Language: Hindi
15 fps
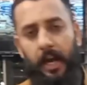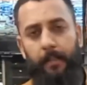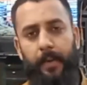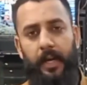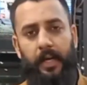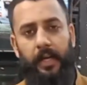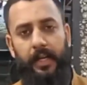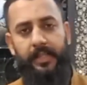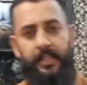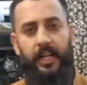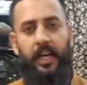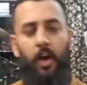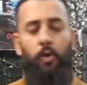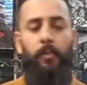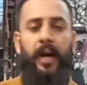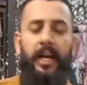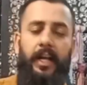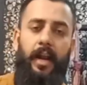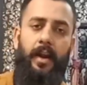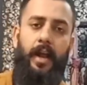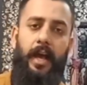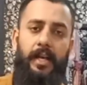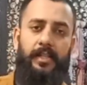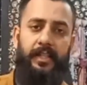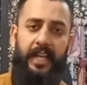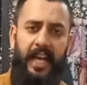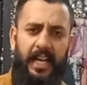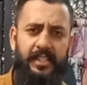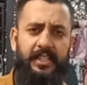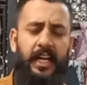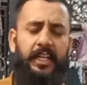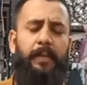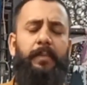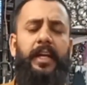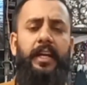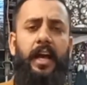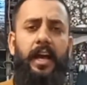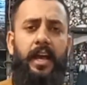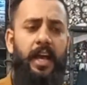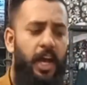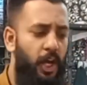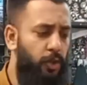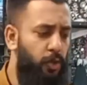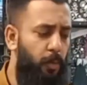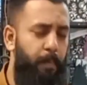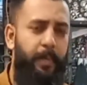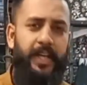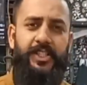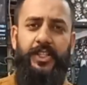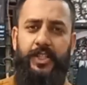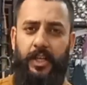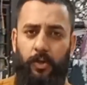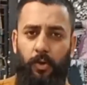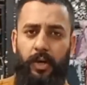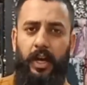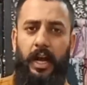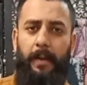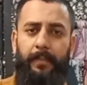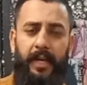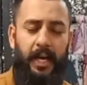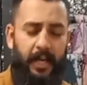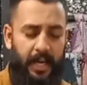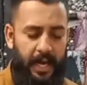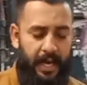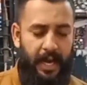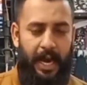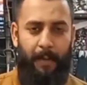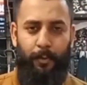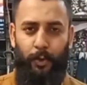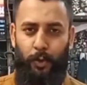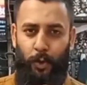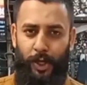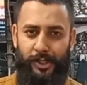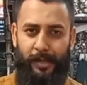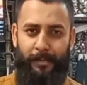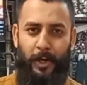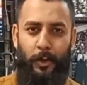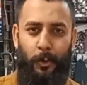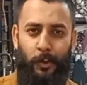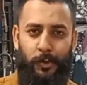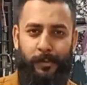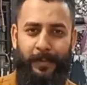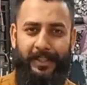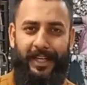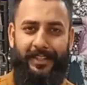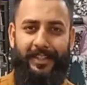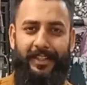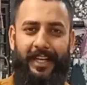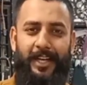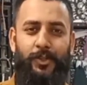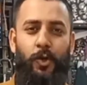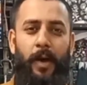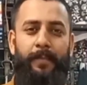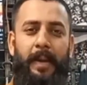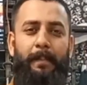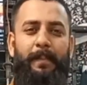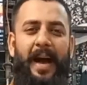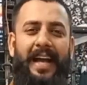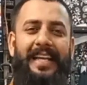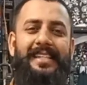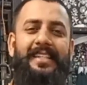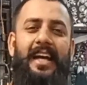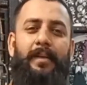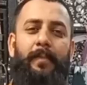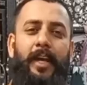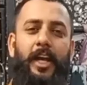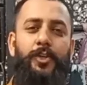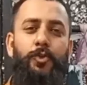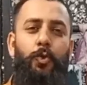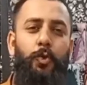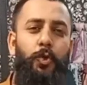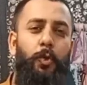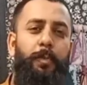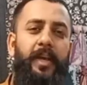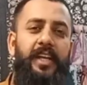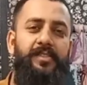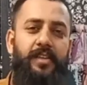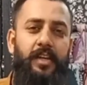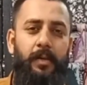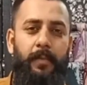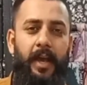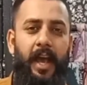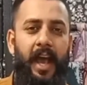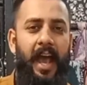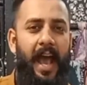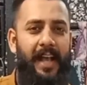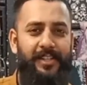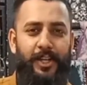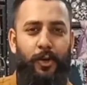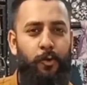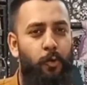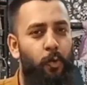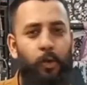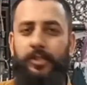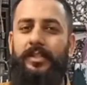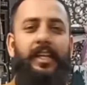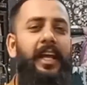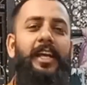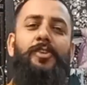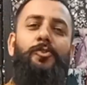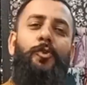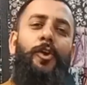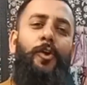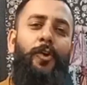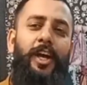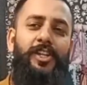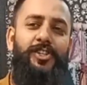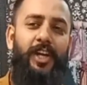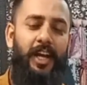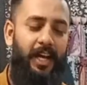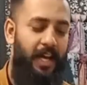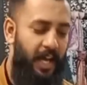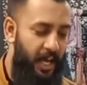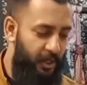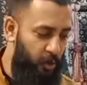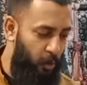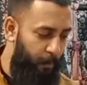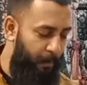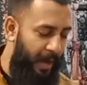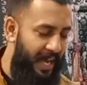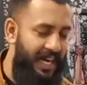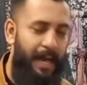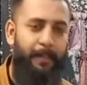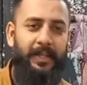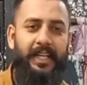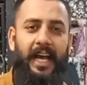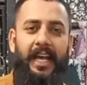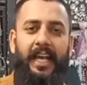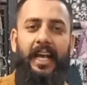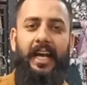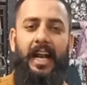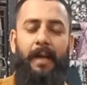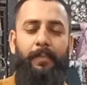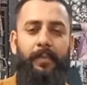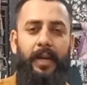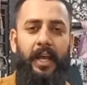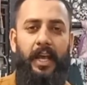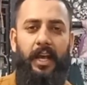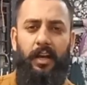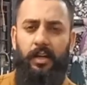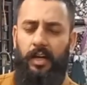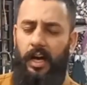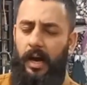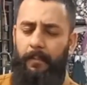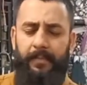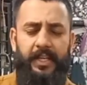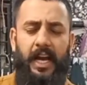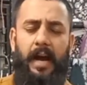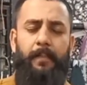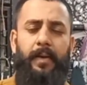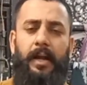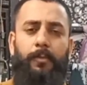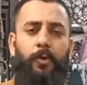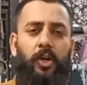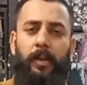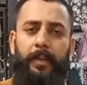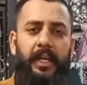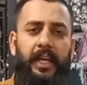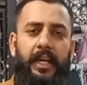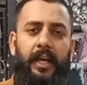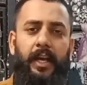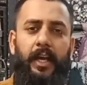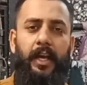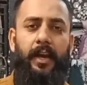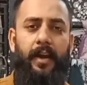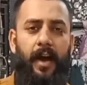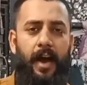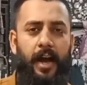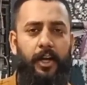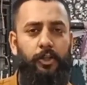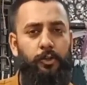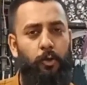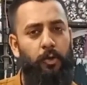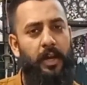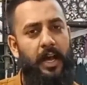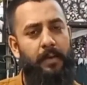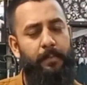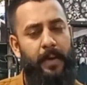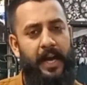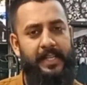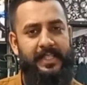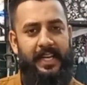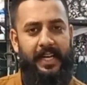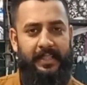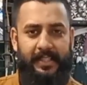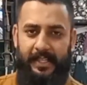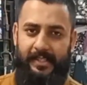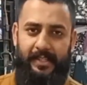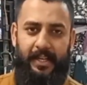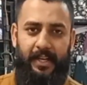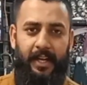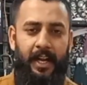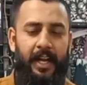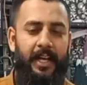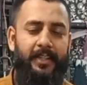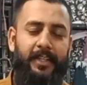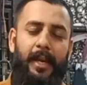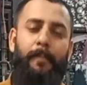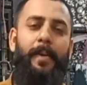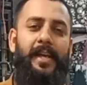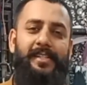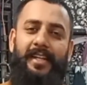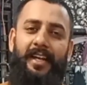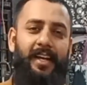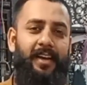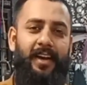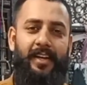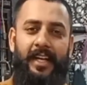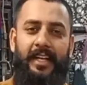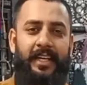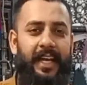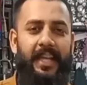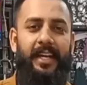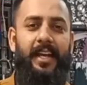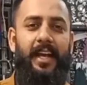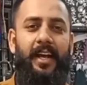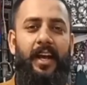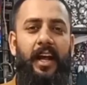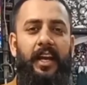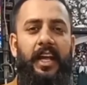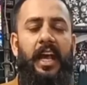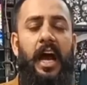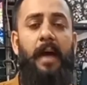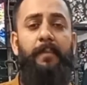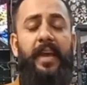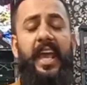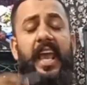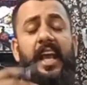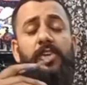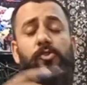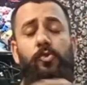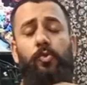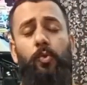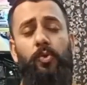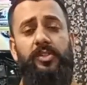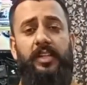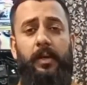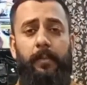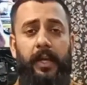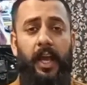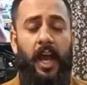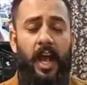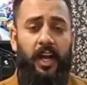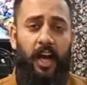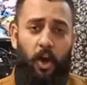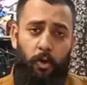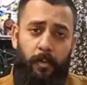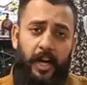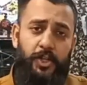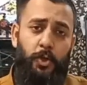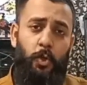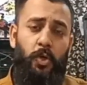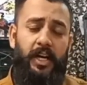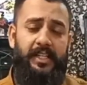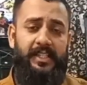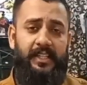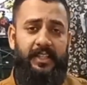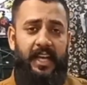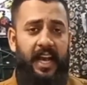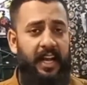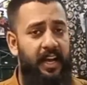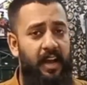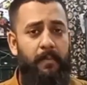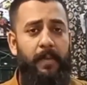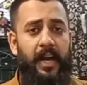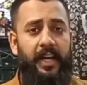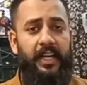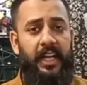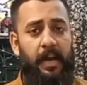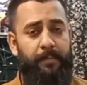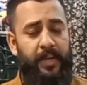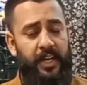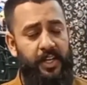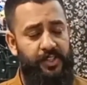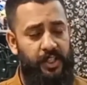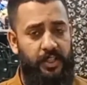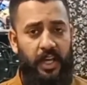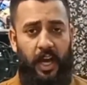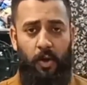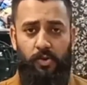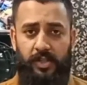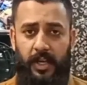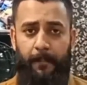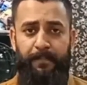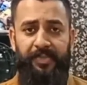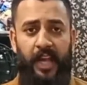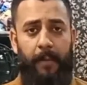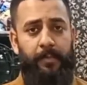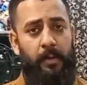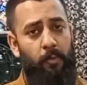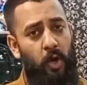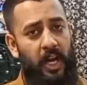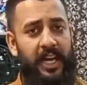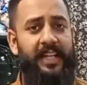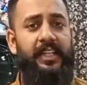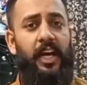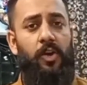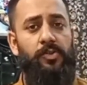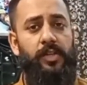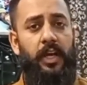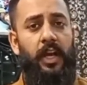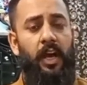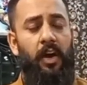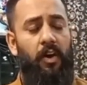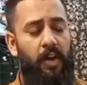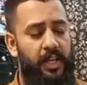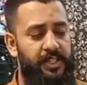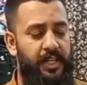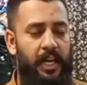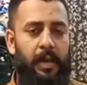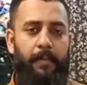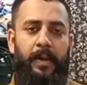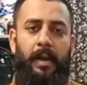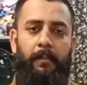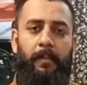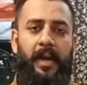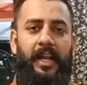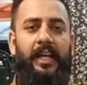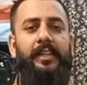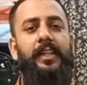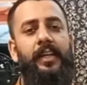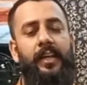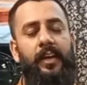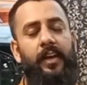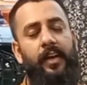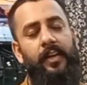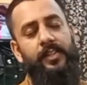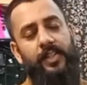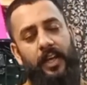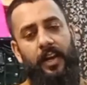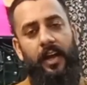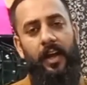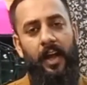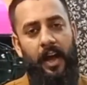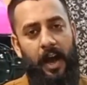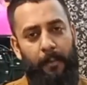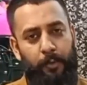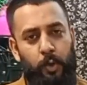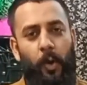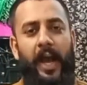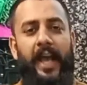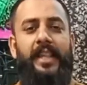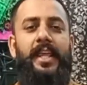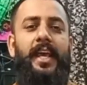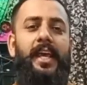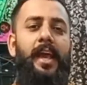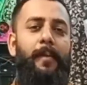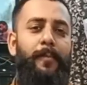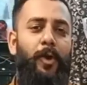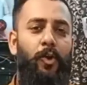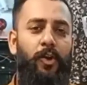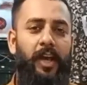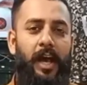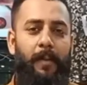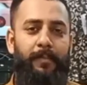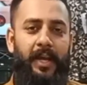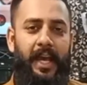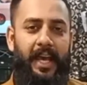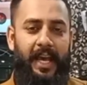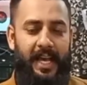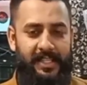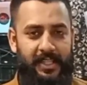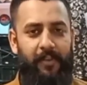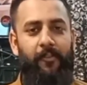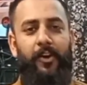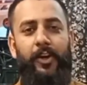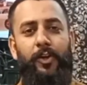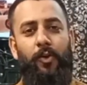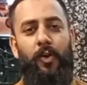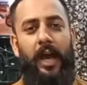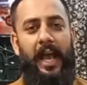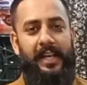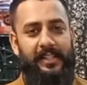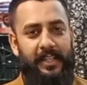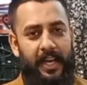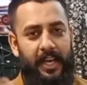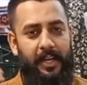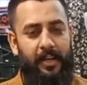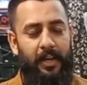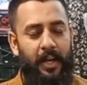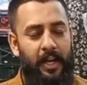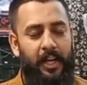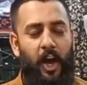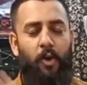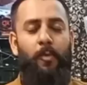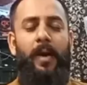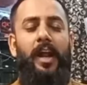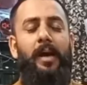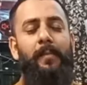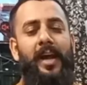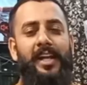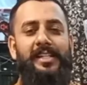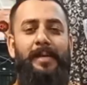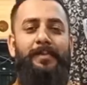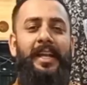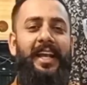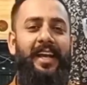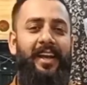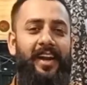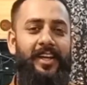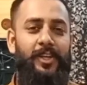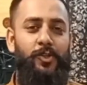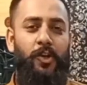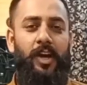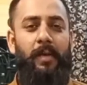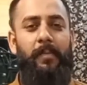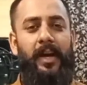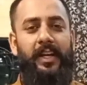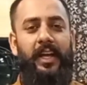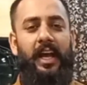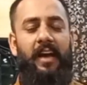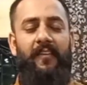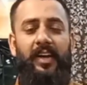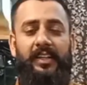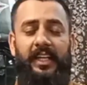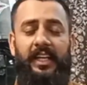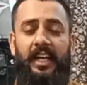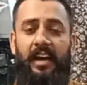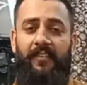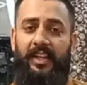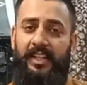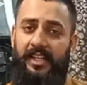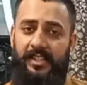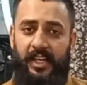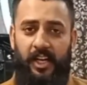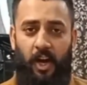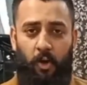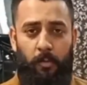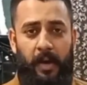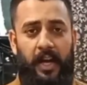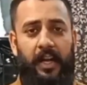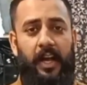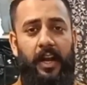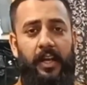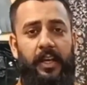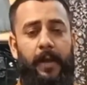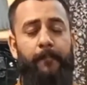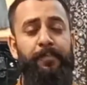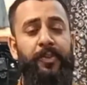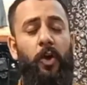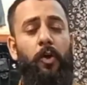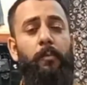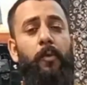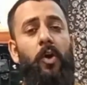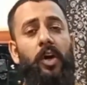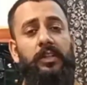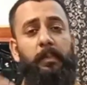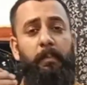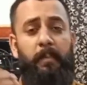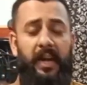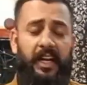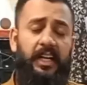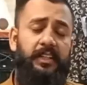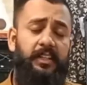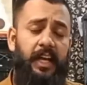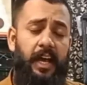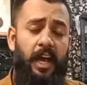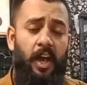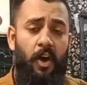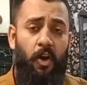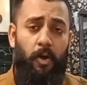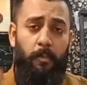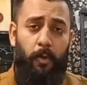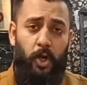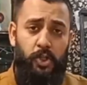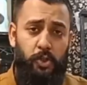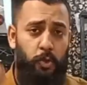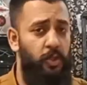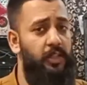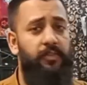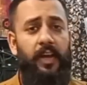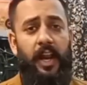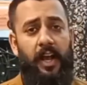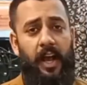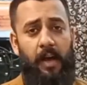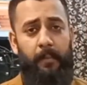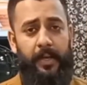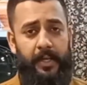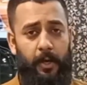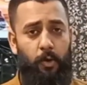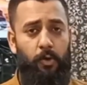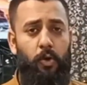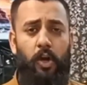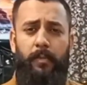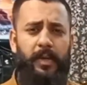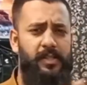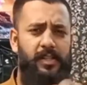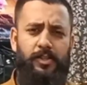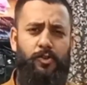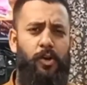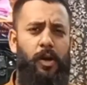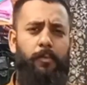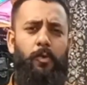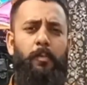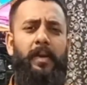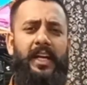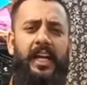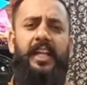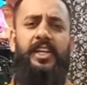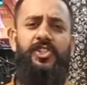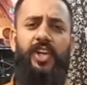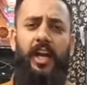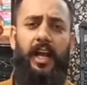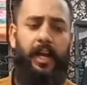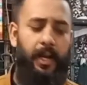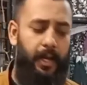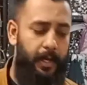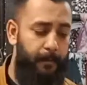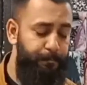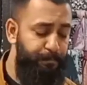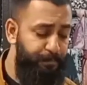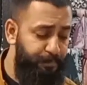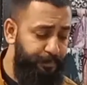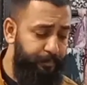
यहाँ पर अगर किसी ने कारोबार करना है नया स्टार्टअप लेना है तो बेझिझक होकर आपने आना है आपको थोड़े से अपने रूल्स बता देते हैं जो आपने पाकिस्तान में क्या यूट्यूब की हिस्ट्री में ऐसे रूल्स नहीं सुने होंगे इनशाला तो पहला बताएं कि अगर आपने हम यहाँ पर आपको कभी नहीं कहेंगे कि लाख दो लाख पांच लाख दस लाख इतने पैसे लेकर आने नहीं लेकर आने आप एक सूट से भी कारोबार शुरू कर सकते हैं घर बैठे अपने रिश्तेदारों से अपने मोहल्लेदारों से और इनशाला फिर आप बरकत देखेगा कि इनशाला आप दुआएं देंगी आपको कि आपने एक ऐसी वीडियो ऐसा एक कारोबार हमारे सामने लेकर आई है जो घर बैठे खातन खातन से कारोबार कर रही है और बहुत बरकत है और बहुत सुन्नत वाला काम है ये और कोई भी इस चीज़ को आपको मना नहीं इंशाल्लाह करेगा